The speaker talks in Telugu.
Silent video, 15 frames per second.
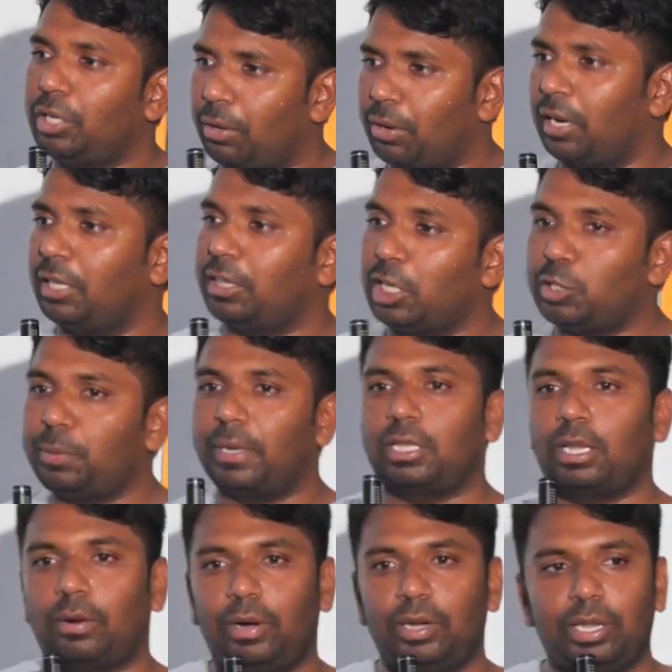ఎవరైనా తెచ్చి
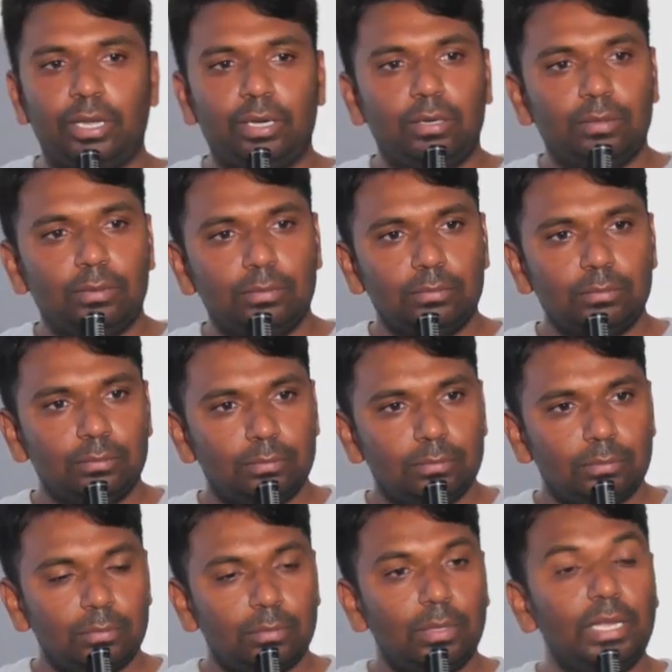పెడతారా వాడికి
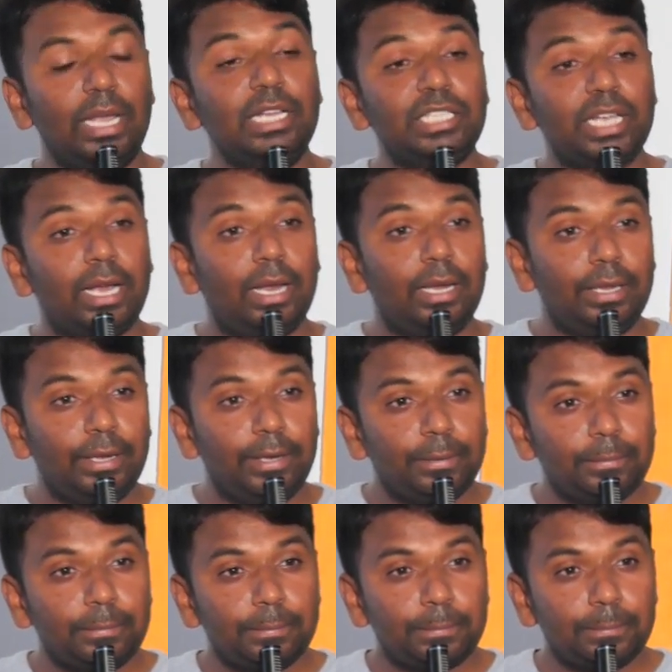ఏం చేయాలి
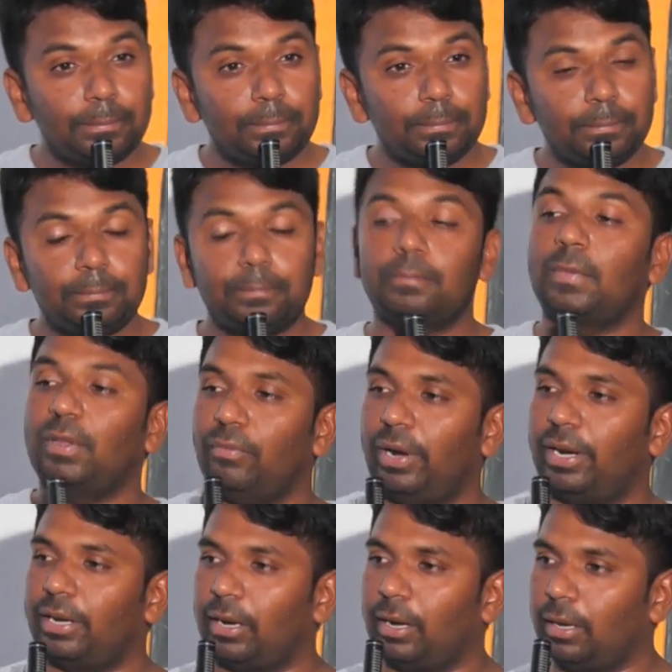
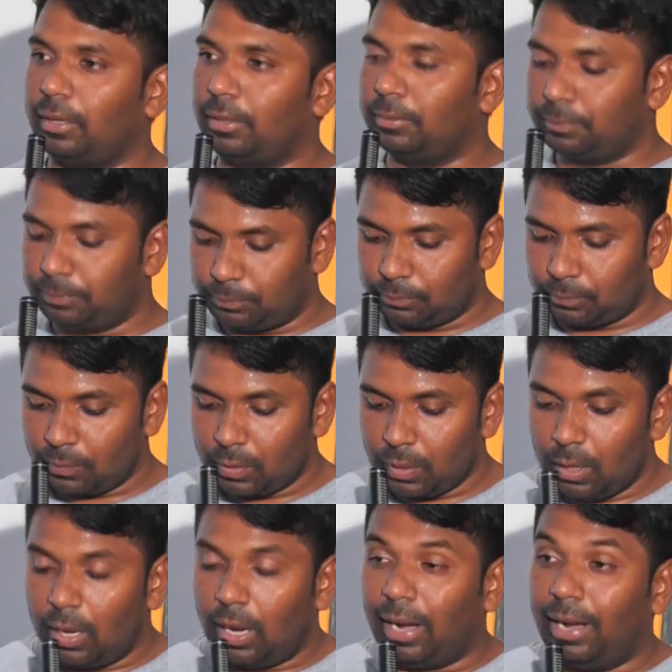వేటాడాలి
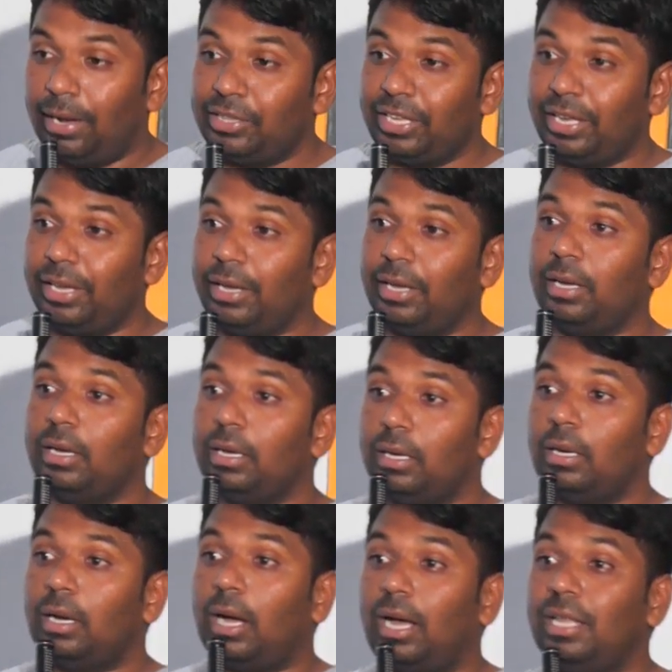అయితే
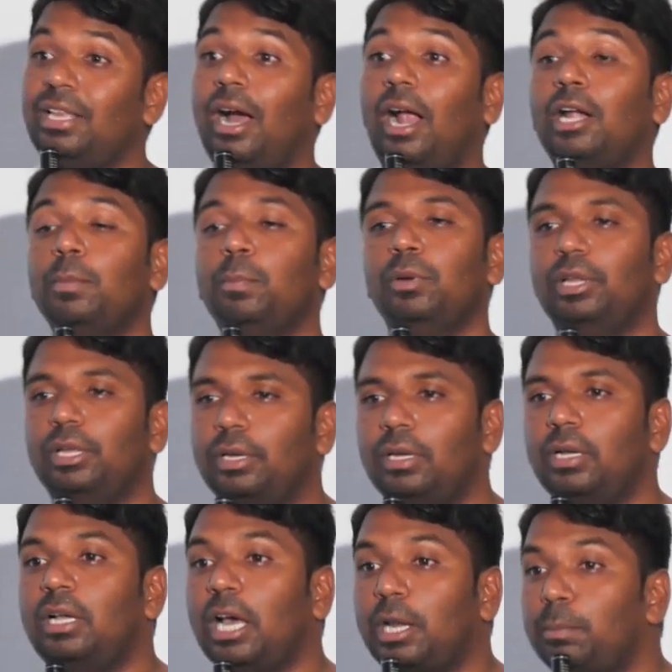అది ఆడపులి
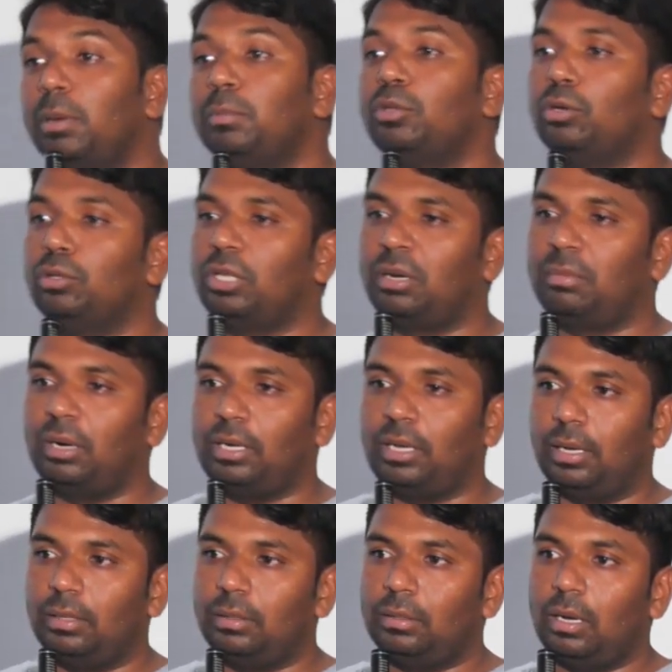గర్భంతో ఉందన్నమాట
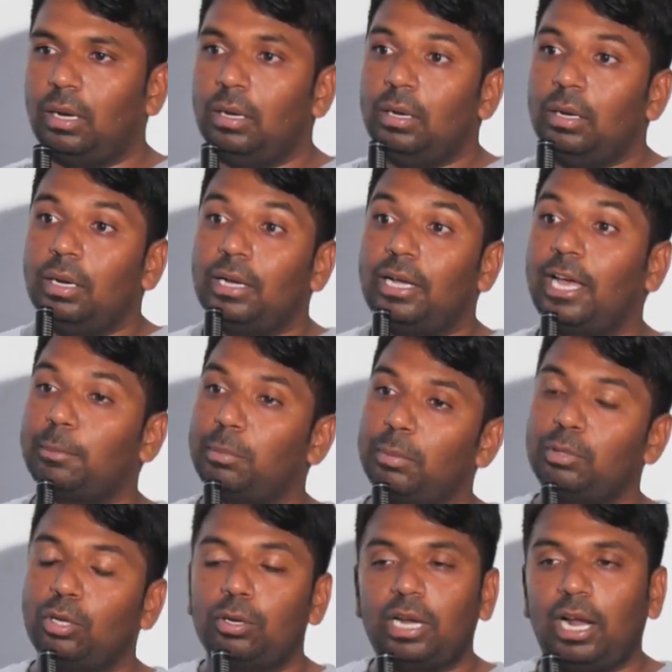
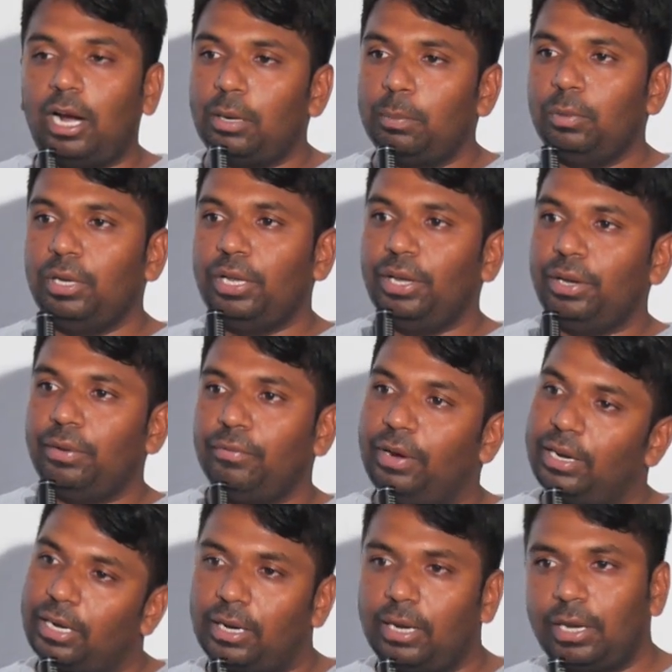గర్భంతో ఉన్న ఆడపులి
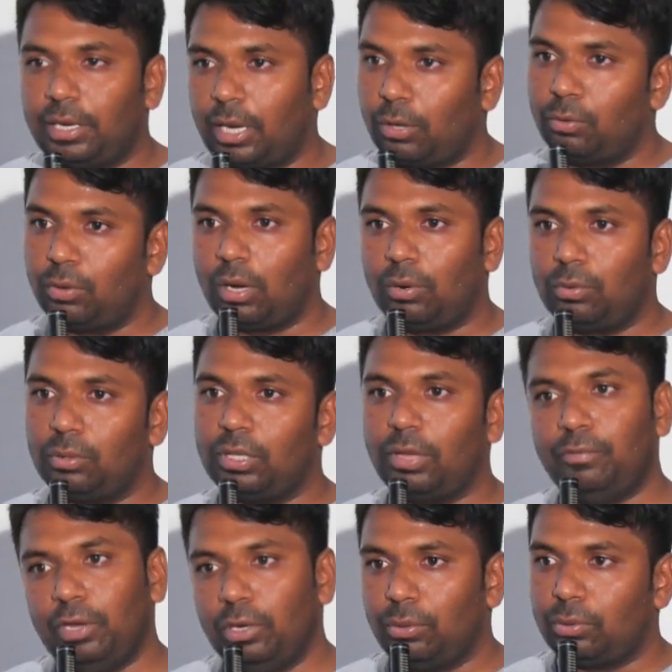వేటాడడానికి అనువుగా ఉంటుందా
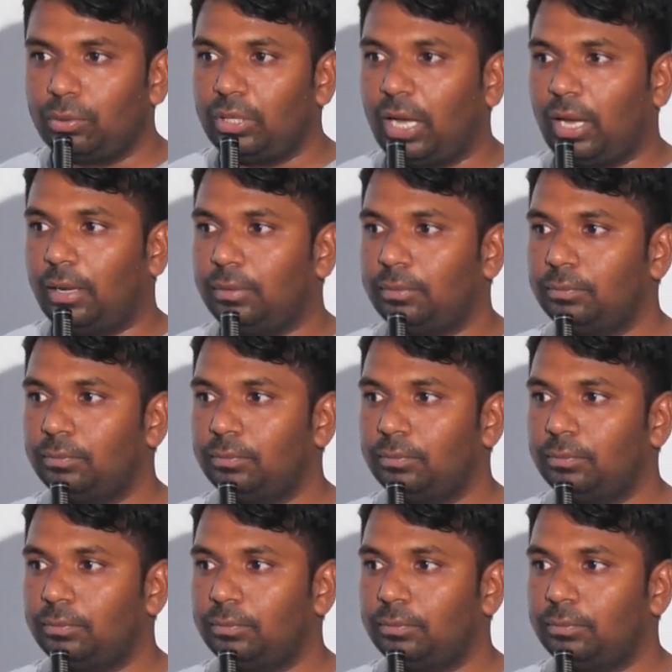వీలుంటుందా